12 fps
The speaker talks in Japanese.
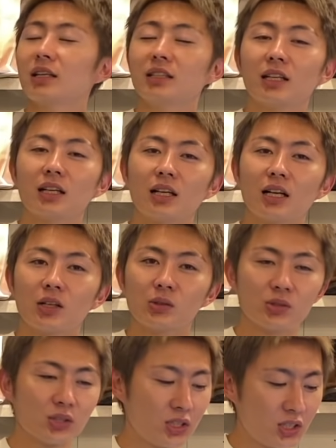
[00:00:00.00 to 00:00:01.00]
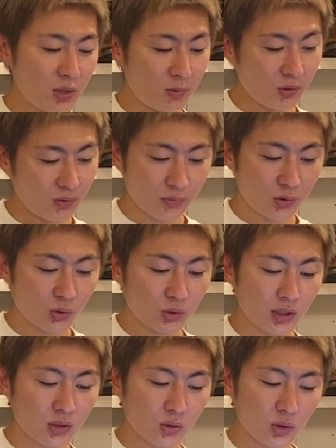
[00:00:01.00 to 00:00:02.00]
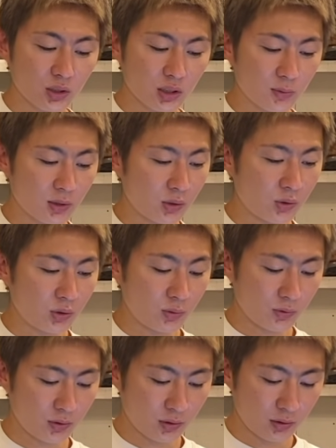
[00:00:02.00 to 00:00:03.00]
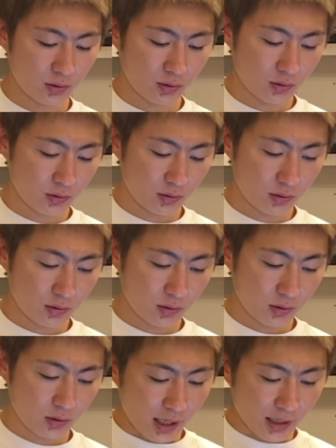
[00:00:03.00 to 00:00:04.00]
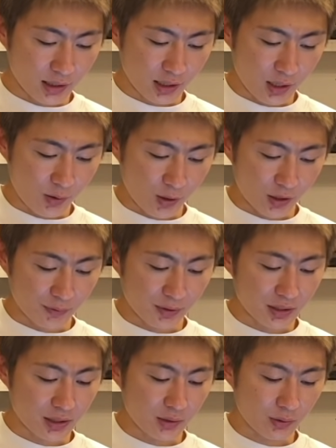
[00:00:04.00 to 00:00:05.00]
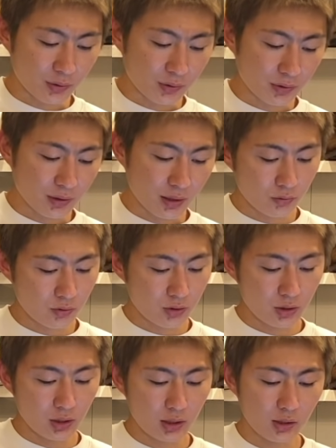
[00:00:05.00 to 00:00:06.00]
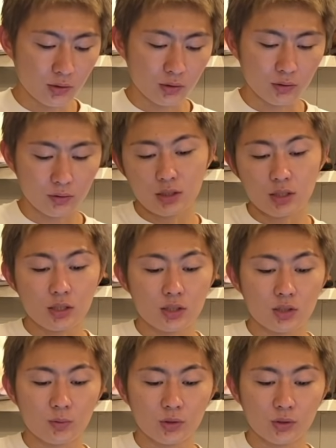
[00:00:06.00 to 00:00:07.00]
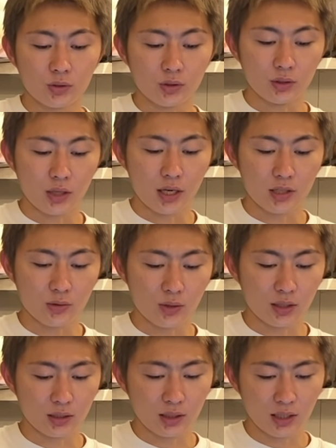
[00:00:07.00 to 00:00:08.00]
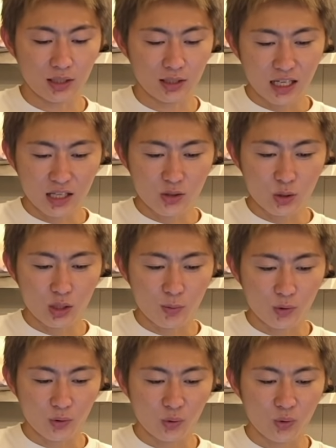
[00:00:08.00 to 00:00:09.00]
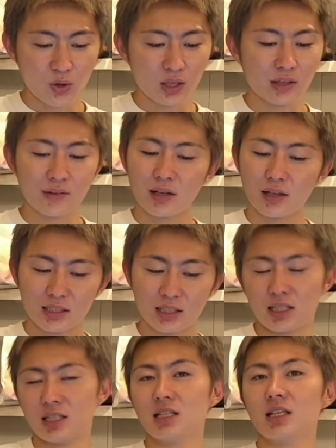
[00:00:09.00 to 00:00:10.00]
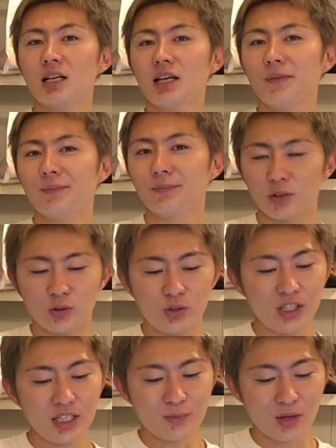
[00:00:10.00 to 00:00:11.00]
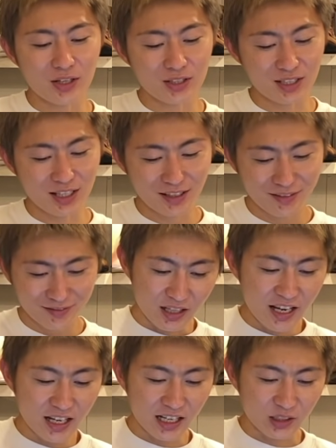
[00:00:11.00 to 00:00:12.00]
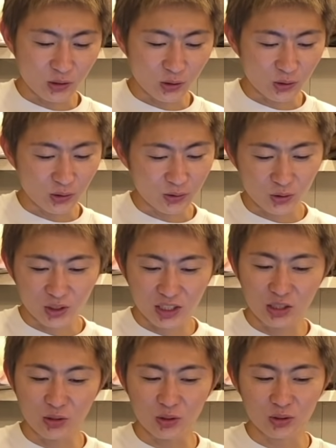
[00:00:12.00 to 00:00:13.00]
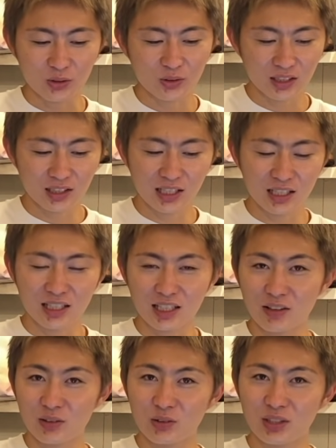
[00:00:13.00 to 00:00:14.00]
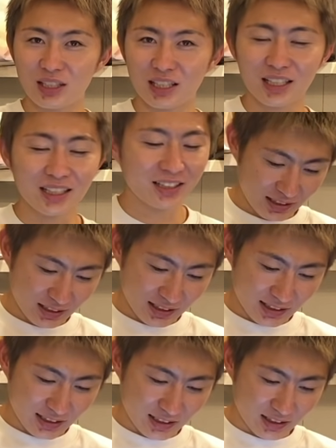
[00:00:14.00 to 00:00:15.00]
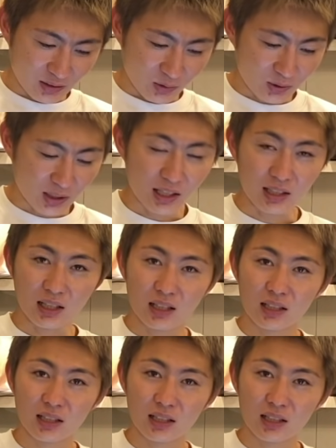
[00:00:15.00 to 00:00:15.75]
飽きたらかかとつきにしてみようドクターソールとかつけてもかっこいいと思うああかっこよさそう安定のベックのですねこの薄い色のジーンズともよく相性があって、なんといっても、この方は、写真がね、グリーンもあるしね、レンガの色と、この木の色と、左側のグリーンがね、おしゃれ。おしゃれだね。